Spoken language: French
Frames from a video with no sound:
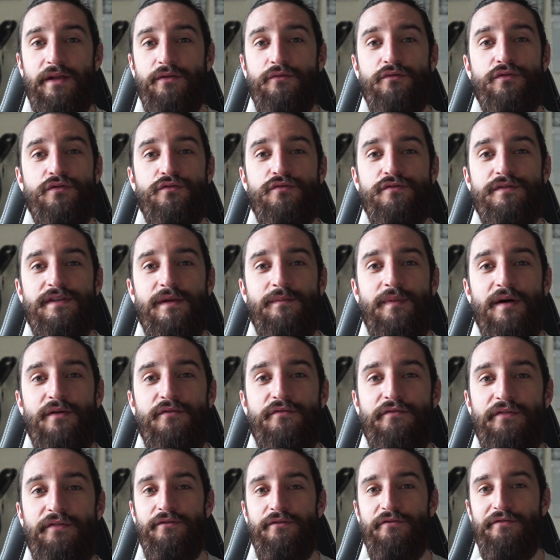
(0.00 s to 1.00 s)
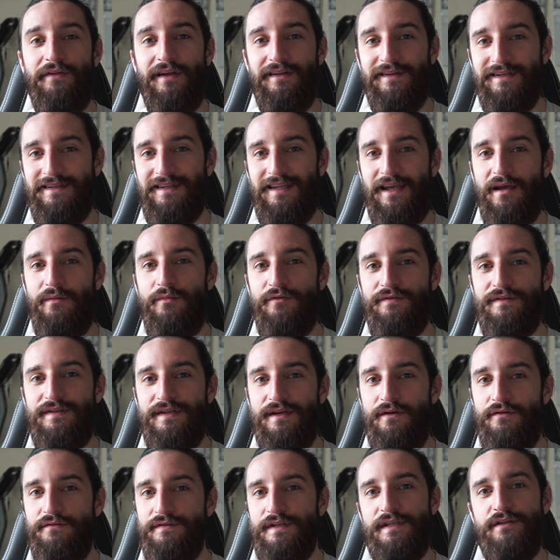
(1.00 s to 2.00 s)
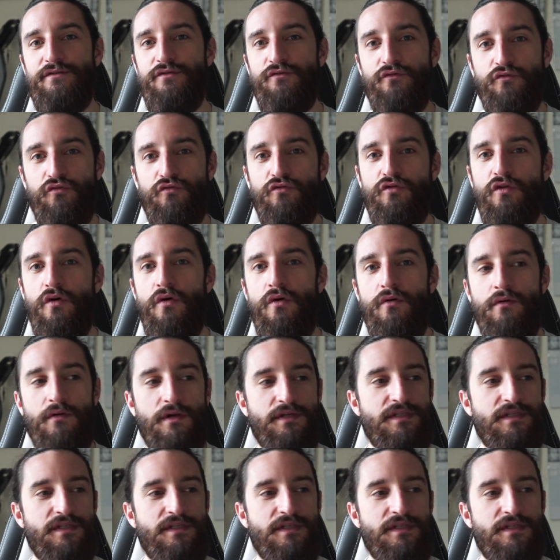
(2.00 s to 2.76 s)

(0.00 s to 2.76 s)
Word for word: Et donc du coup, c'est pas le de faire des très bonnes séances et ce tout le temps,